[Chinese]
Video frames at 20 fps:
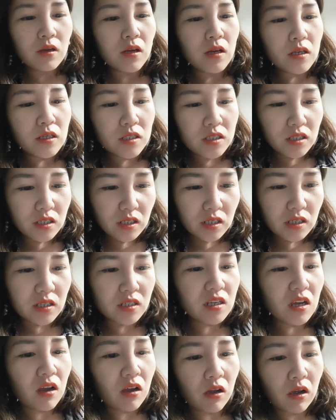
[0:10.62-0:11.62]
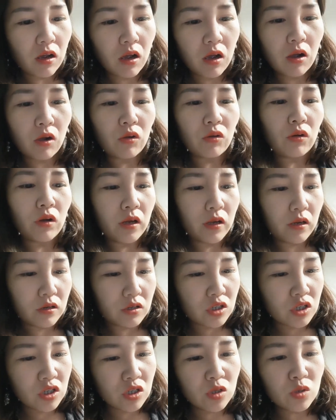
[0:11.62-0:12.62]
这个账号
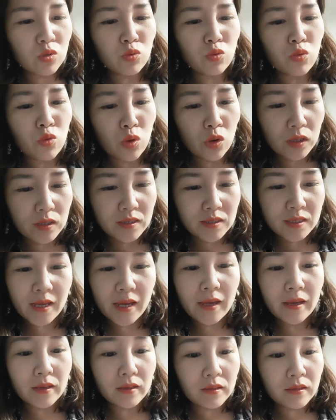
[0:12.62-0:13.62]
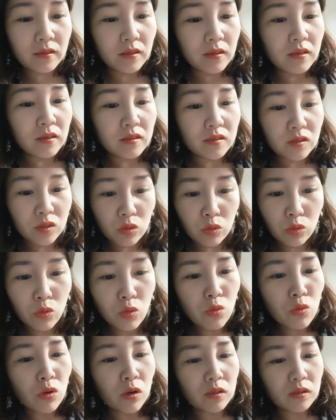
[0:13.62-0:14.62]
是我在油
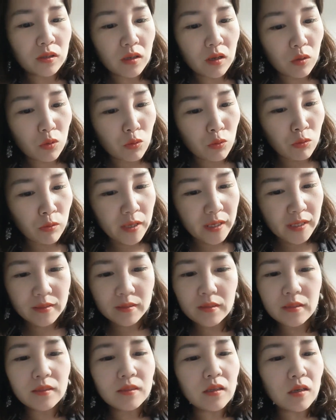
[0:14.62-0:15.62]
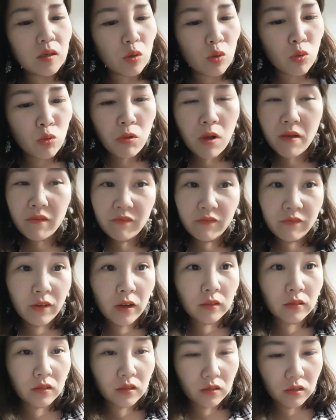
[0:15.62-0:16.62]
果的唯一的官
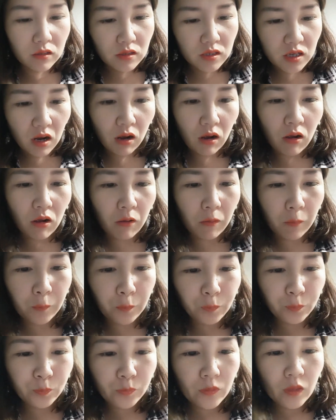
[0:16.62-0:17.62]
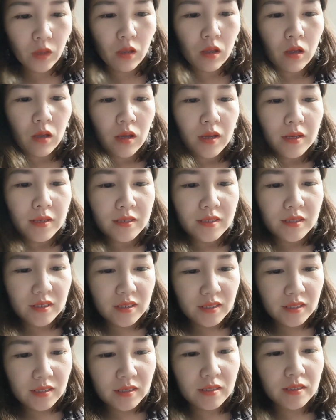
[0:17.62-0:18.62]
方的账号，
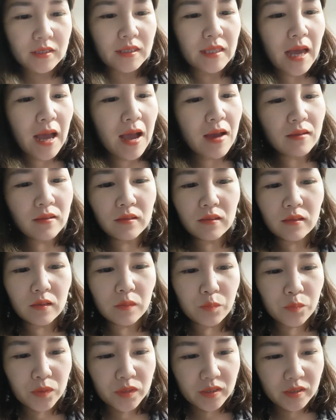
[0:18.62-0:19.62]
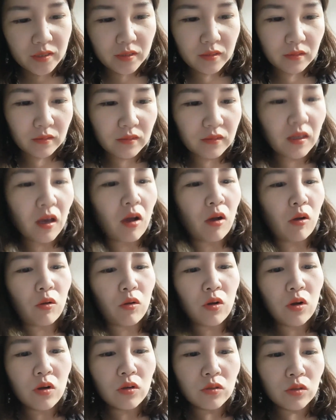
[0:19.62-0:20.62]
其他的频
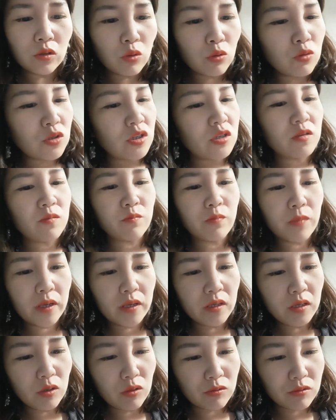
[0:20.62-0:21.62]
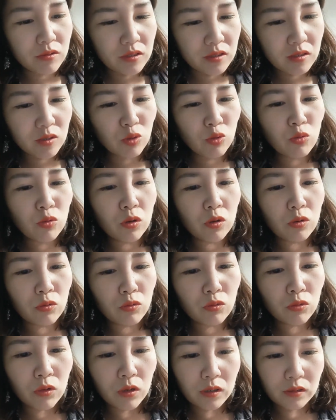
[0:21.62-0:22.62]
道都是没有经过
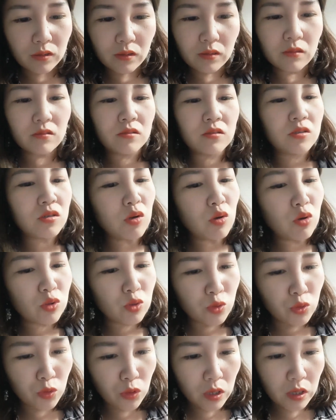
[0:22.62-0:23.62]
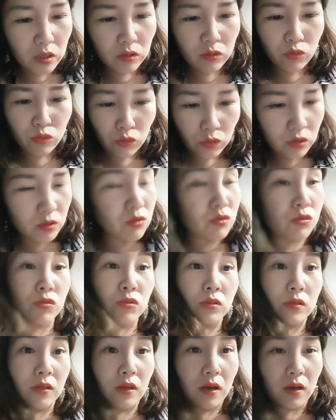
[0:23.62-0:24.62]
我的授权允
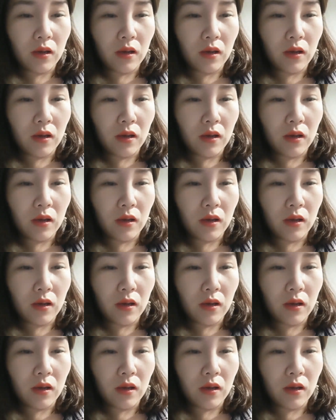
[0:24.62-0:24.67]
许的，